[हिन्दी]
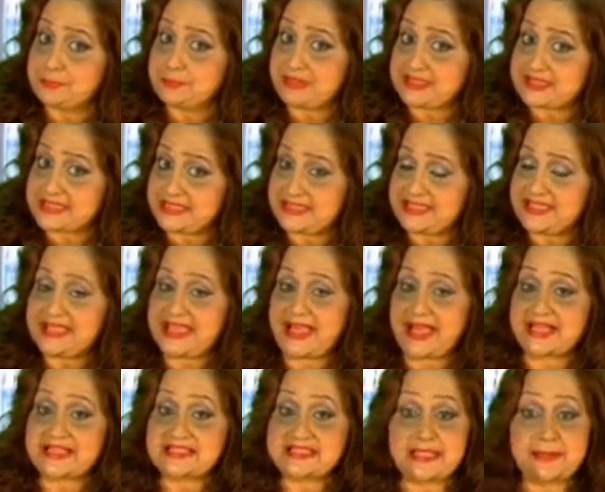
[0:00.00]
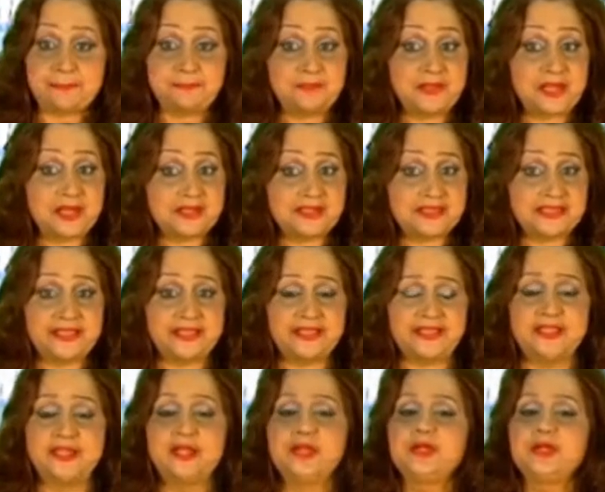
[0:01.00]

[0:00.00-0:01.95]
मसले एक्सेप्ट ना करें